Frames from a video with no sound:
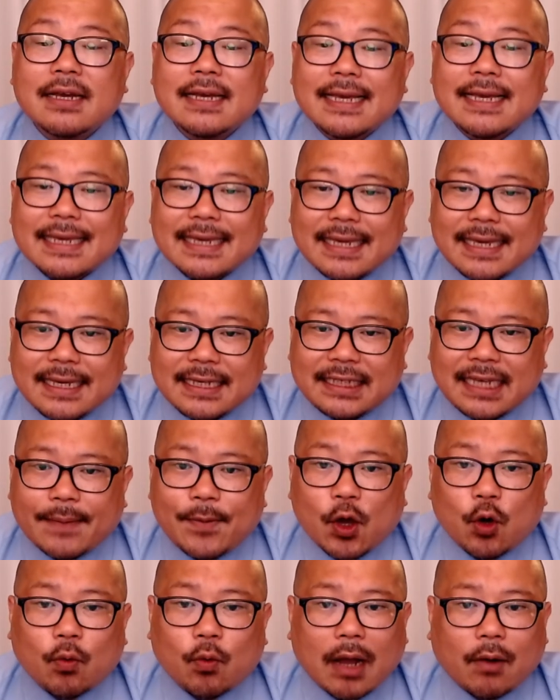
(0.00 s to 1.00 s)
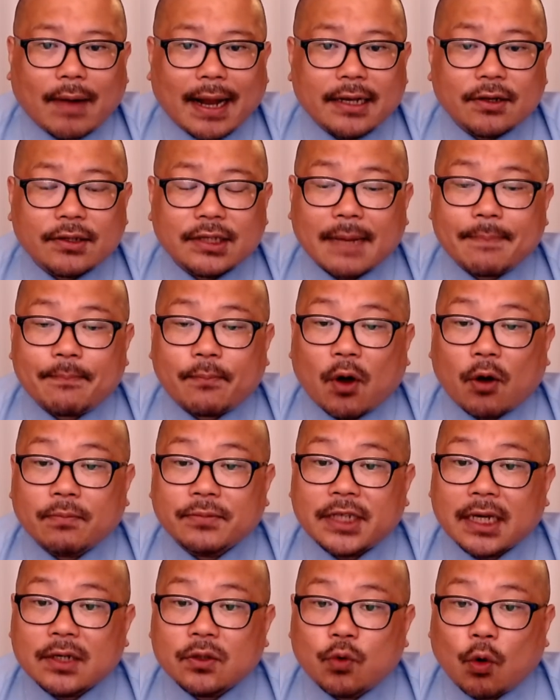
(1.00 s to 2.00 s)
이재명과 관련된 범죄
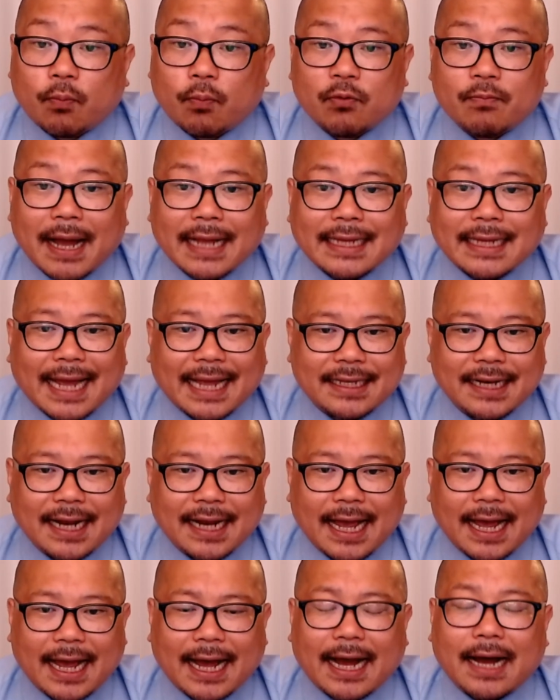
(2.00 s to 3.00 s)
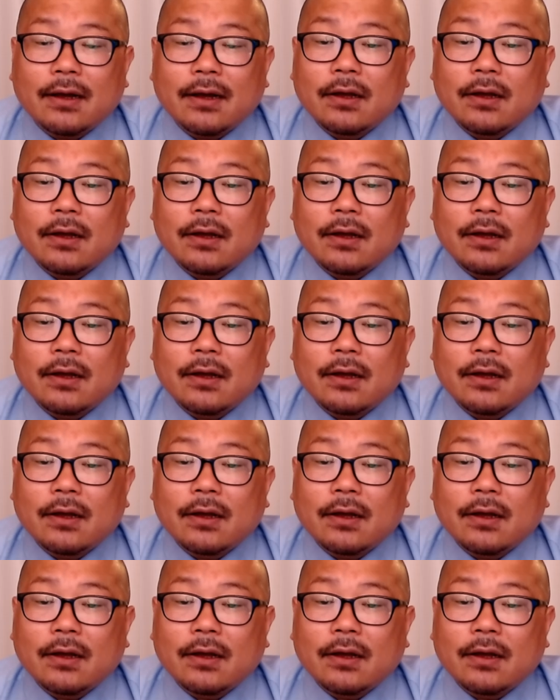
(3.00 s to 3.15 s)
의혹뿐만이 아니라